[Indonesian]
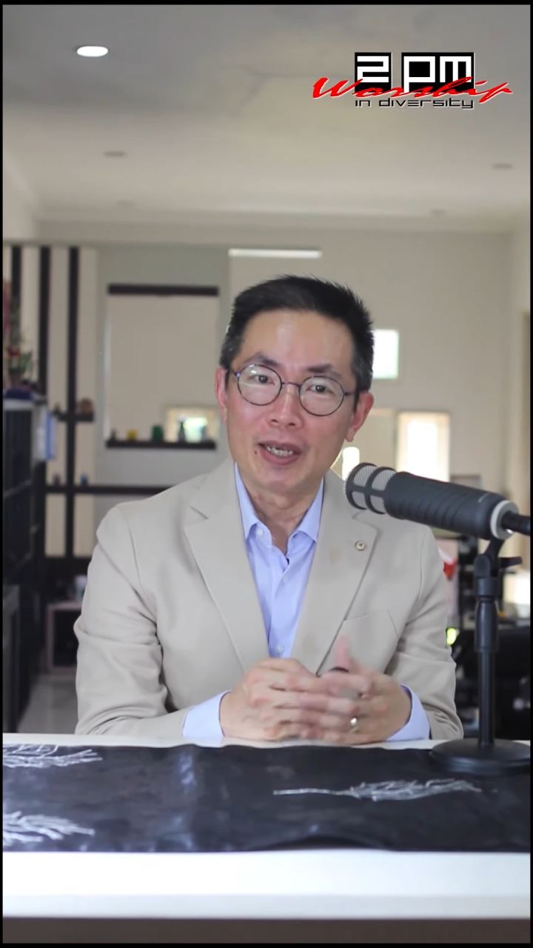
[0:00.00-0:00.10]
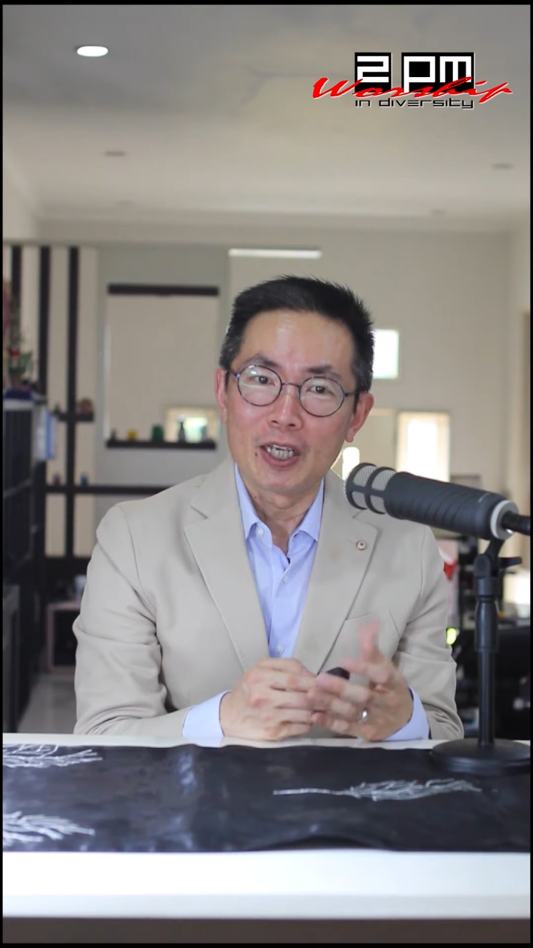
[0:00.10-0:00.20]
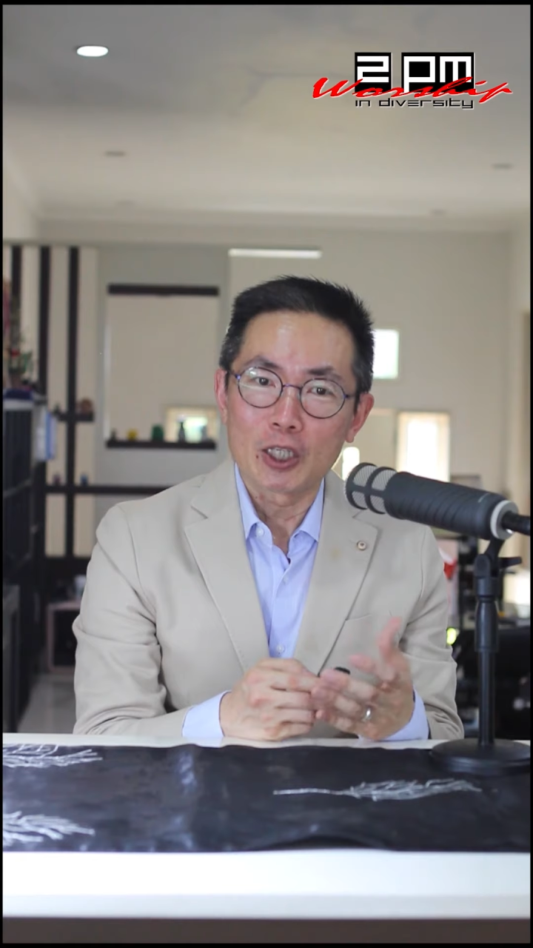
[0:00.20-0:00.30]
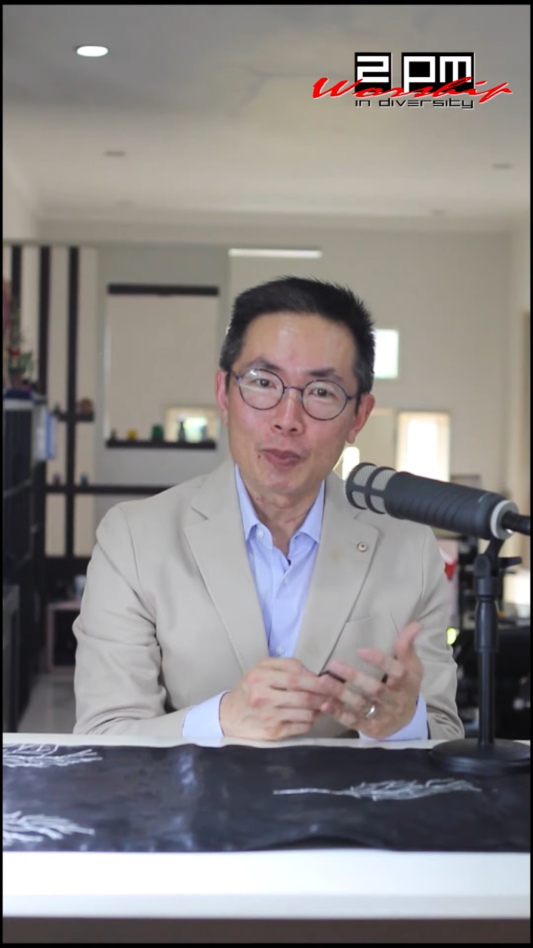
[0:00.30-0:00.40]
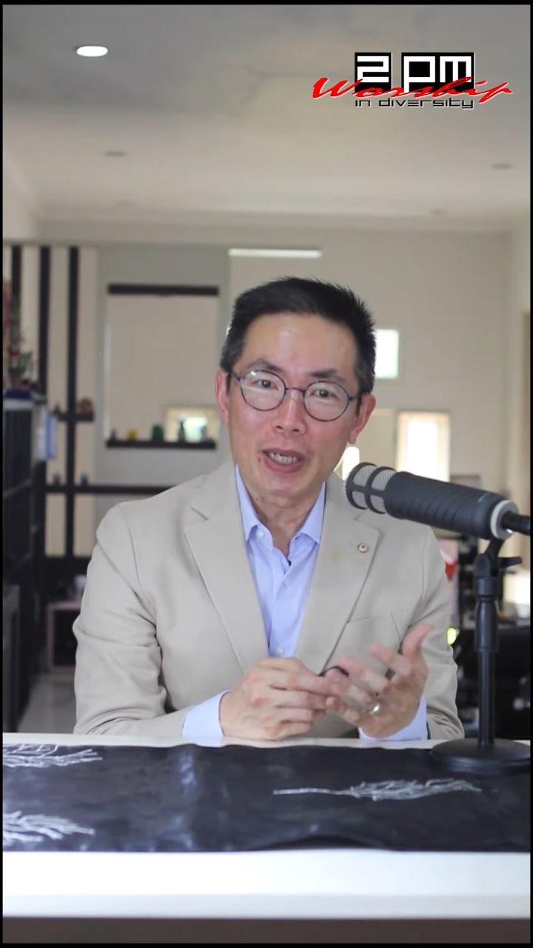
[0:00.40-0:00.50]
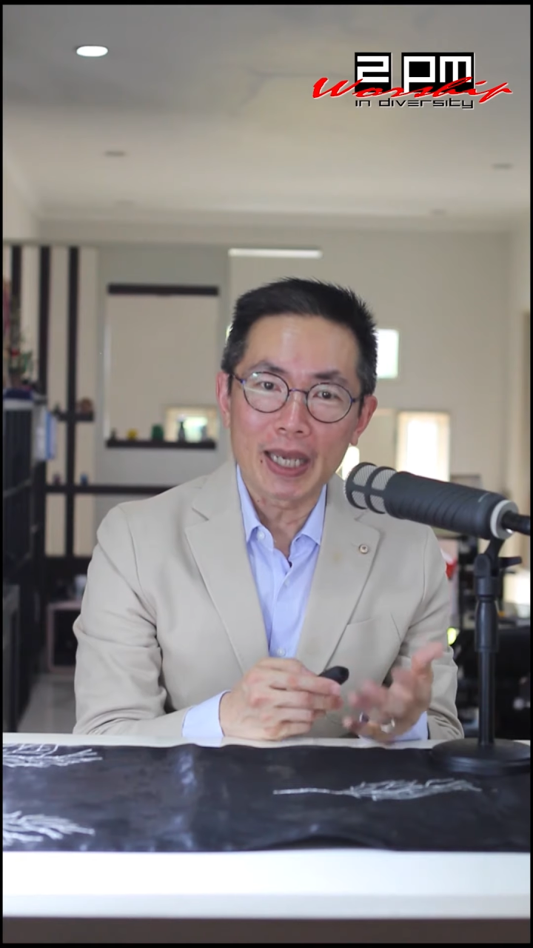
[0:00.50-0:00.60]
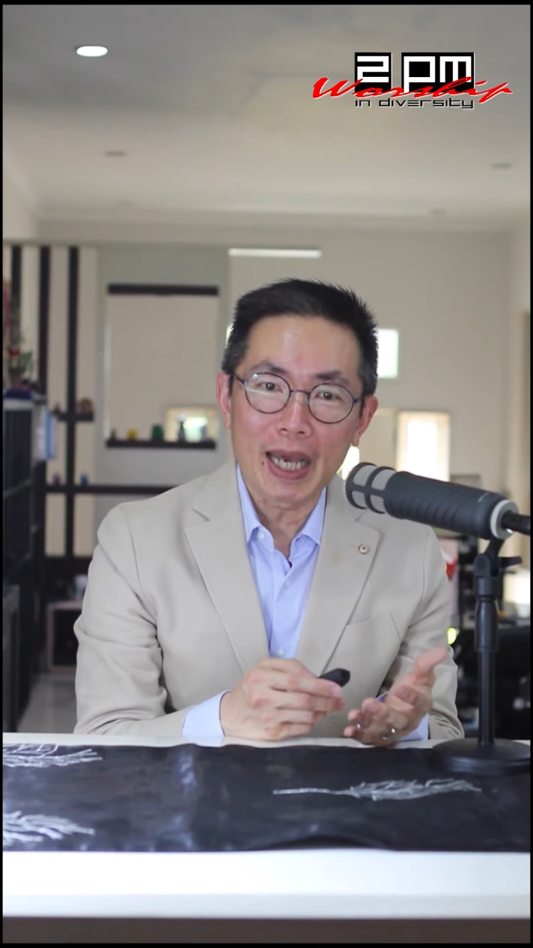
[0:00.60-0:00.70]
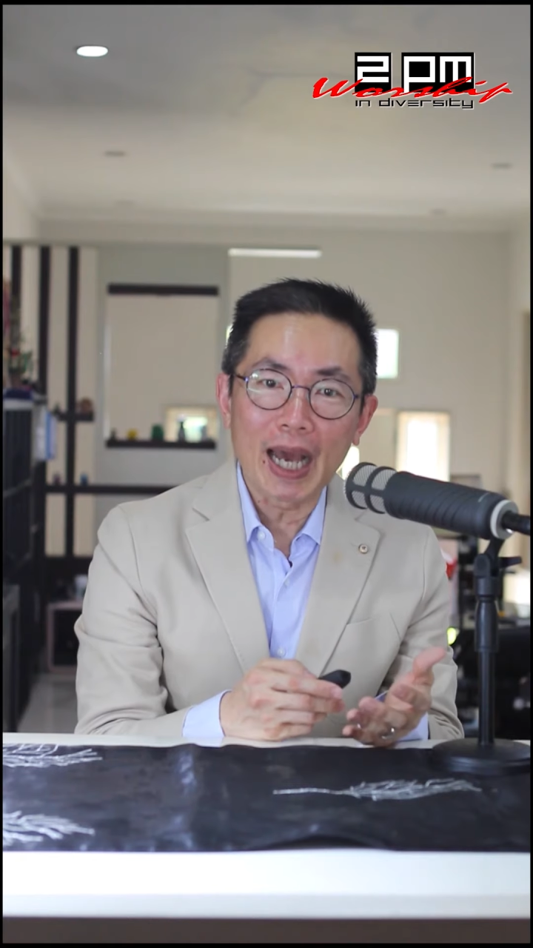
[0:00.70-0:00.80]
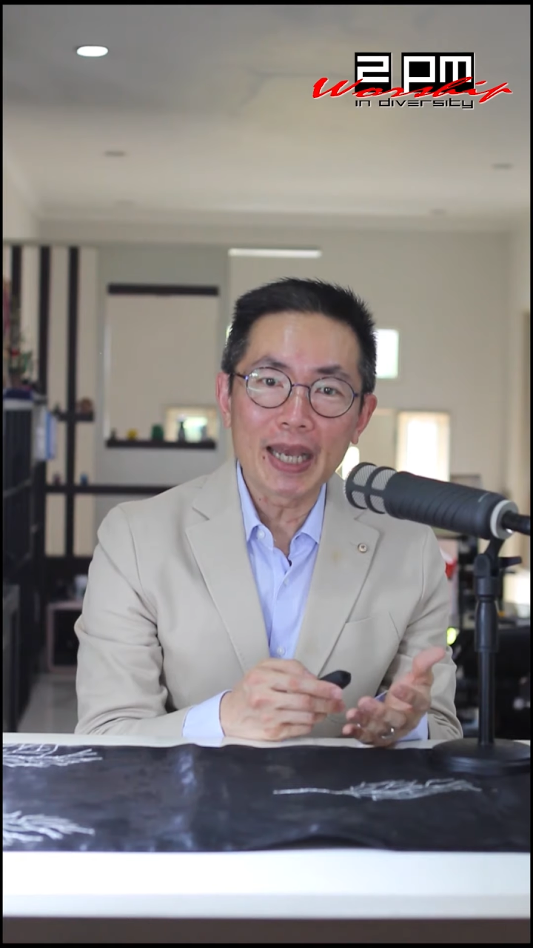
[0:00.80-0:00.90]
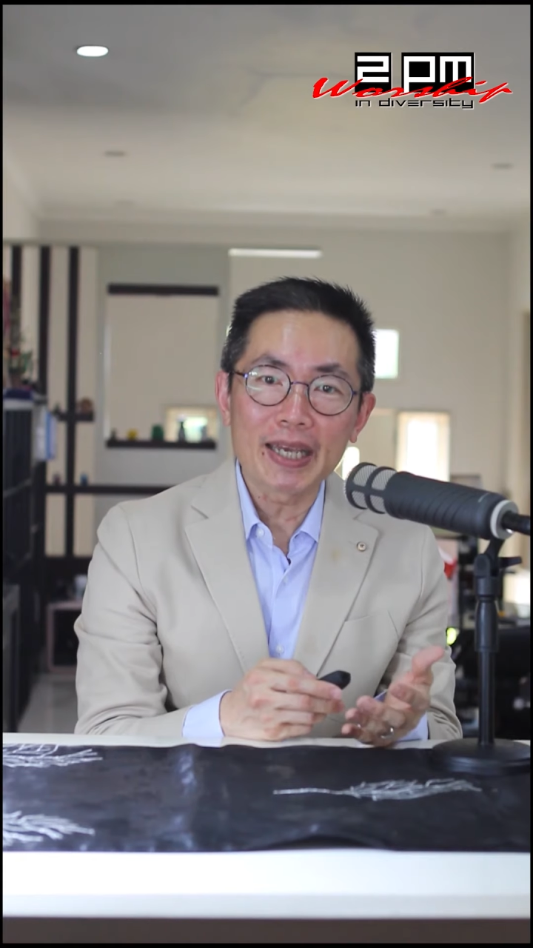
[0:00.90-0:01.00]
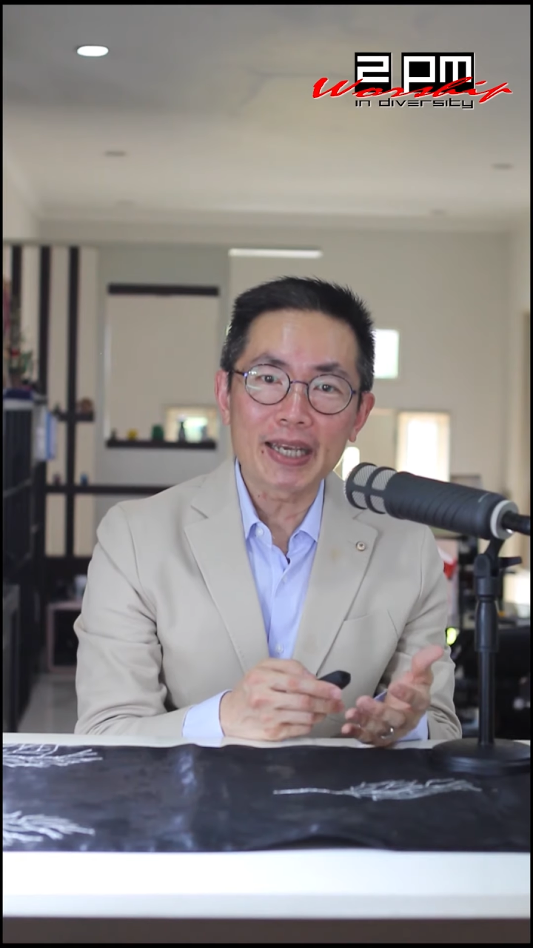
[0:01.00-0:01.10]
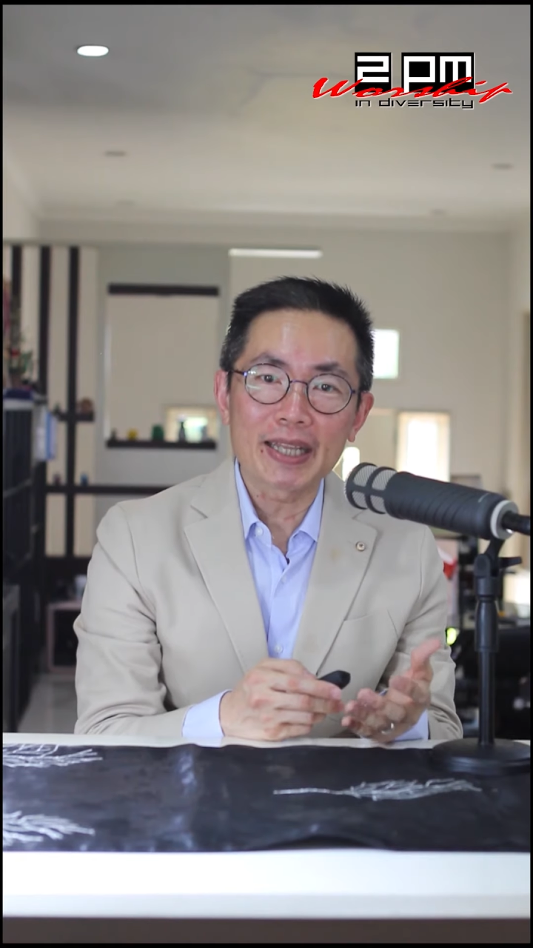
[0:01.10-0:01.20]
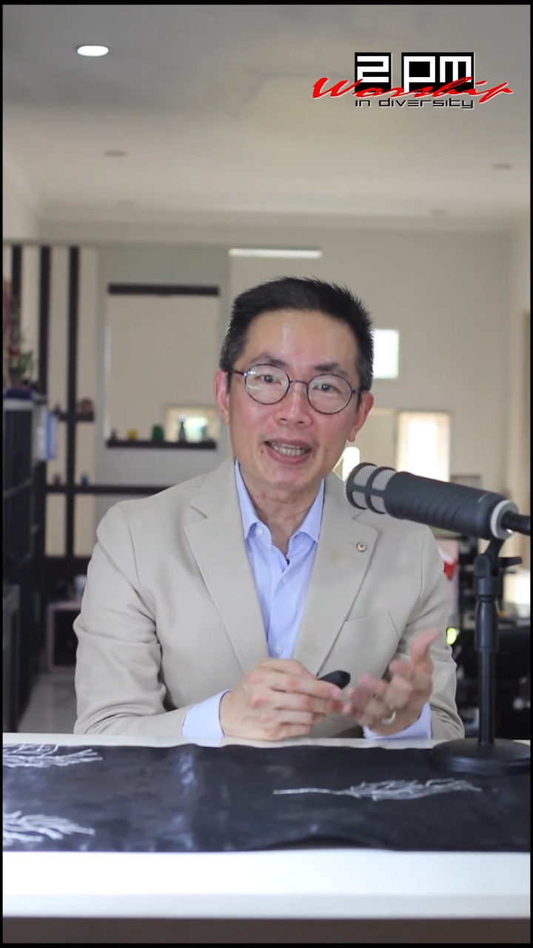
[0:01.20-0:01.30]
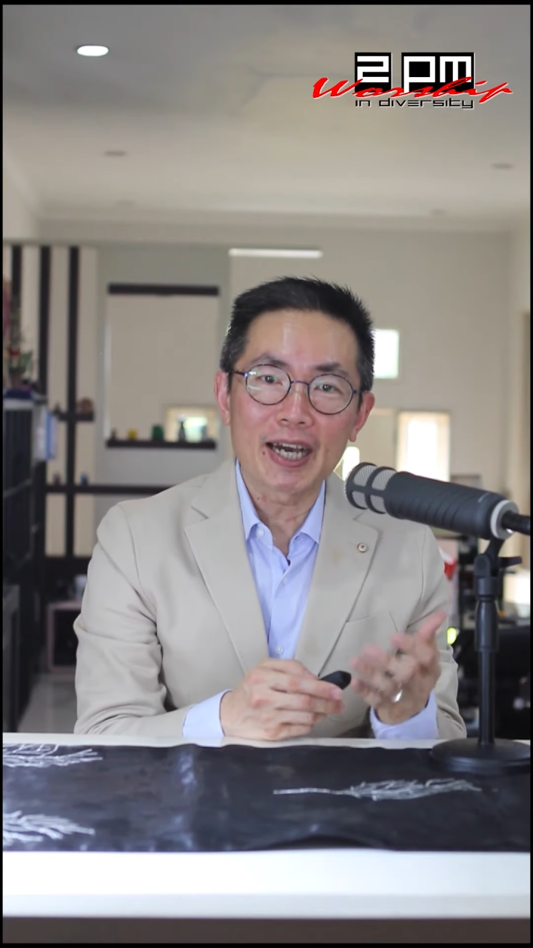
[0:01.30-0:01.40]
Sebagai ayah kita